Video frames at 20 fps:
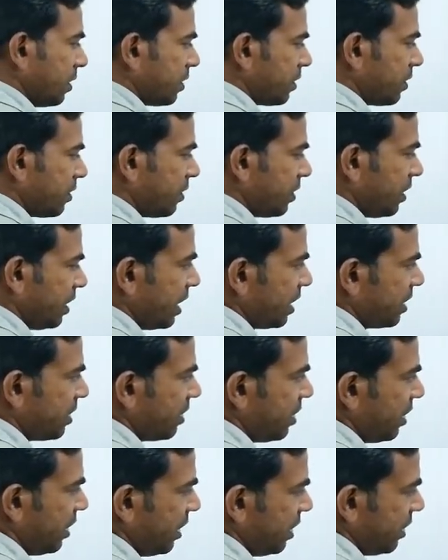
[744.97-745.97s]
सी एस
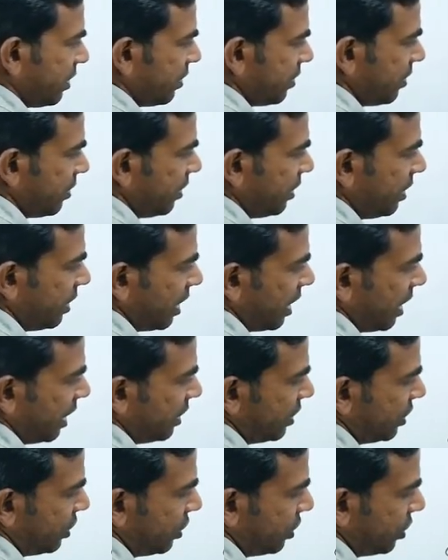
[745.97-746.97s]
थ्री सी
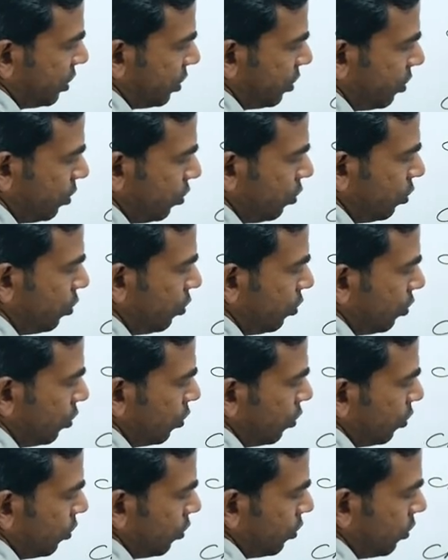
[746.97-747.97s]
एच टू
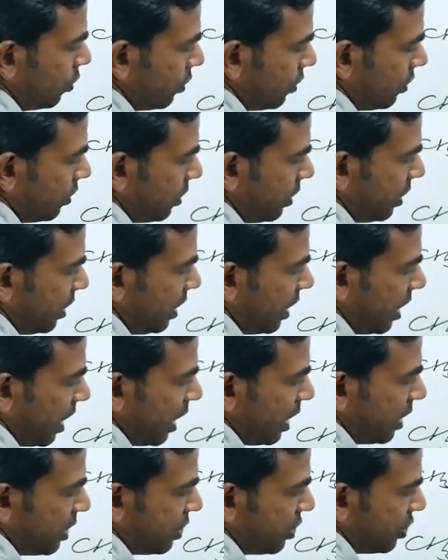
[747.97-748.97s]
सी
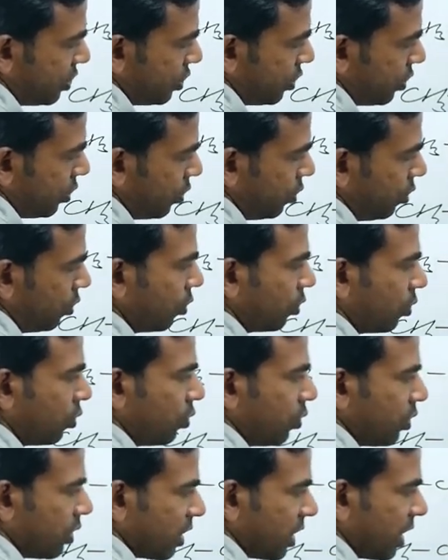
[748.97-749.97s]
एच ओ
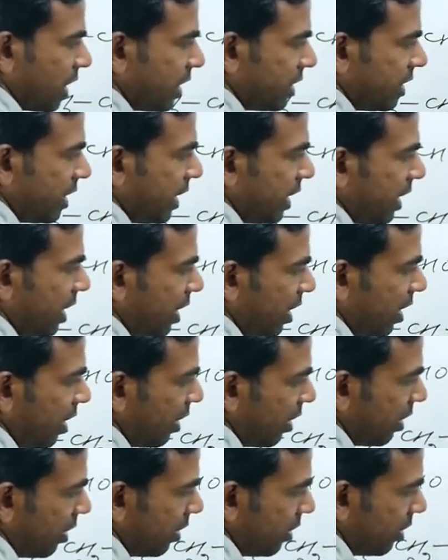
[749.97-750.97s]
क्या जाएगा
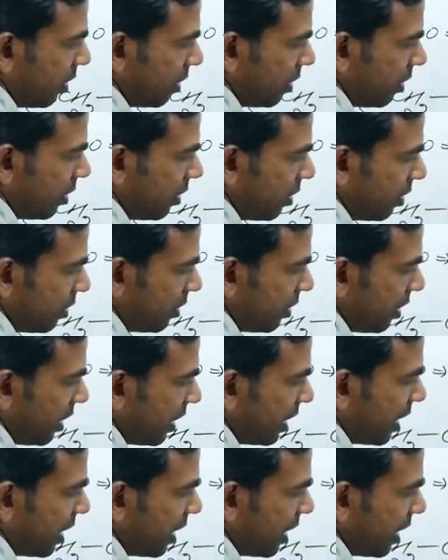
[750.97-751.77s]
थ्री